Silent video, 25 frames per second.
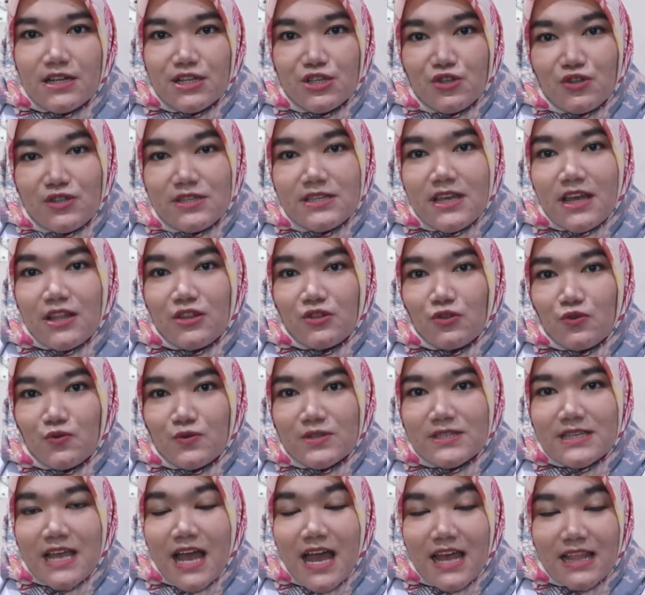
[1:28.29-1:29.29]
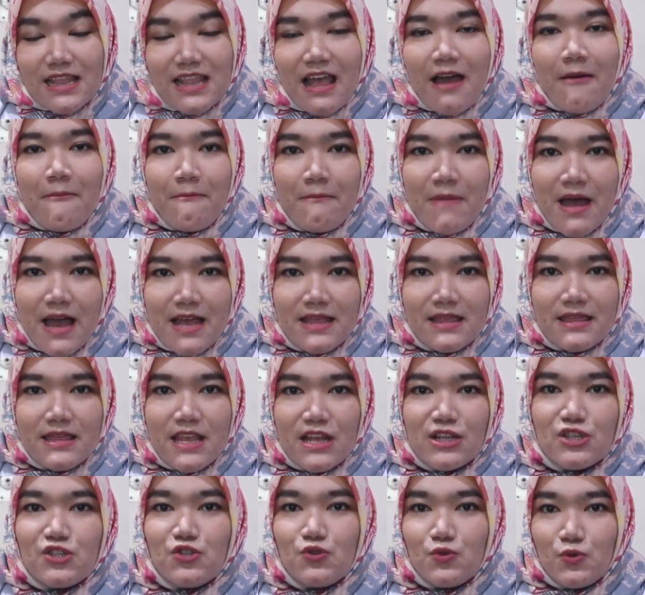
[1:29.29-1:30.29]
denyut jantung sangat lambat
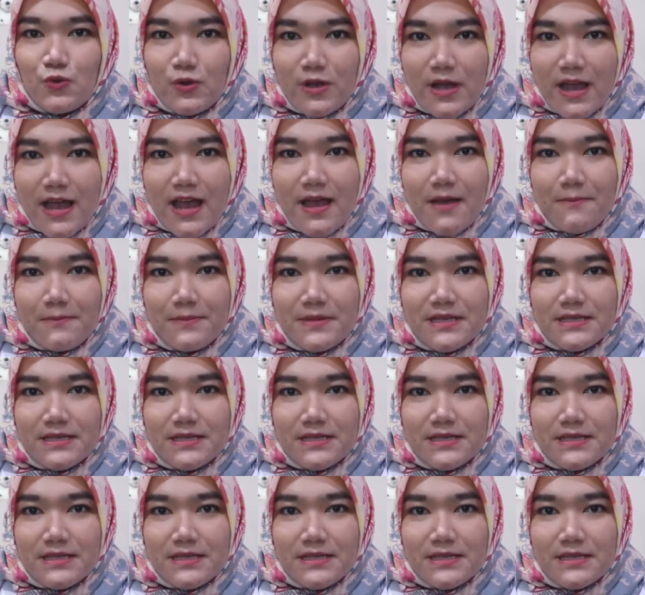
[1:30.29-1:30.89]
dan juga